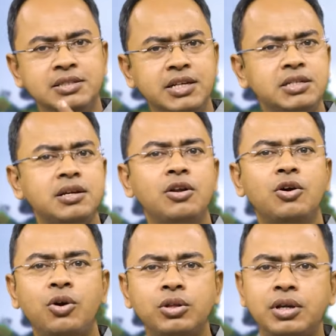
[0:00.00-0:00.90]
জ্যেষ্ঠা
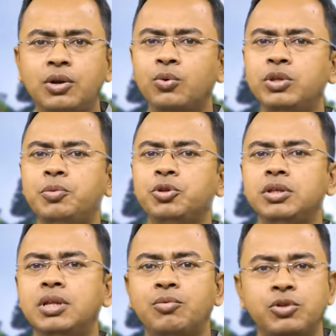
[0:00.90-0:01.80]
নক্ষত্রের অধিপতি
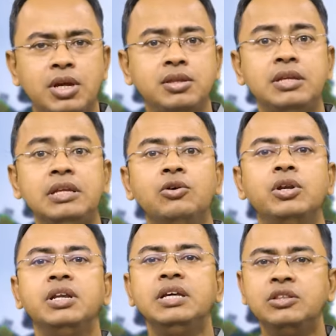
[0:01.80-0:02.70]
দেবতা তিনি
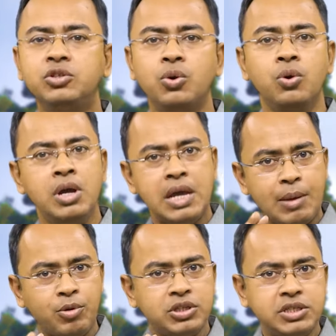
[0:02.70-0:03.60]
হলেন ইন্দ্র
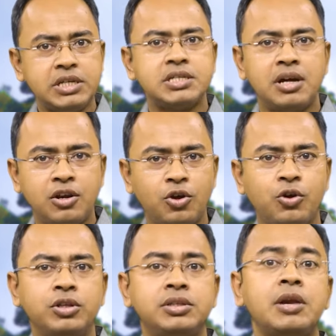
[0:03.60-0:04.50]
এবং জ্যেষ্ঠা
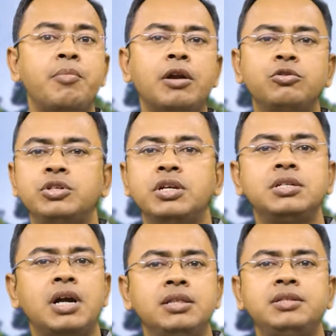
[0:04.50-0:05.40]
নক্ষত্রের মানুষদের
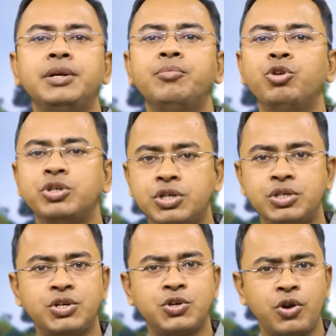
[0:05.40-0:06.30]
চারিত্রিক
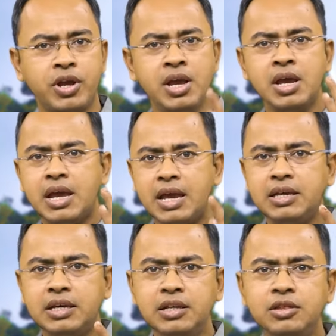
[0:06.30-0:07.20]
বৈশিষ্ট্যের সঙ্গে এই
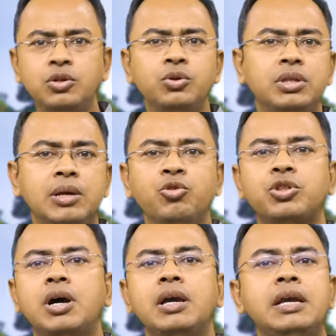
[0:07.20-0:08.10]
ইন্দ্র
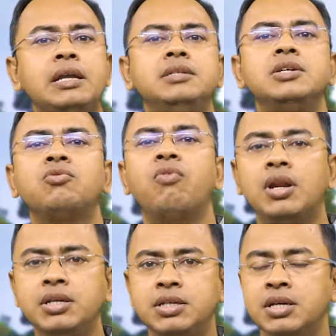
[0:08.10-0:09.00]
দেবতা এর যে
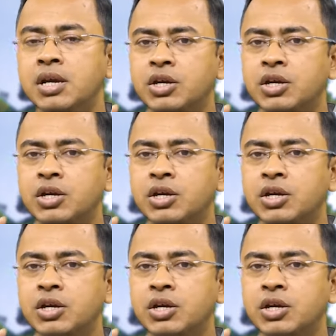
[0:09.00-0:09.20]
কোয়ালিটি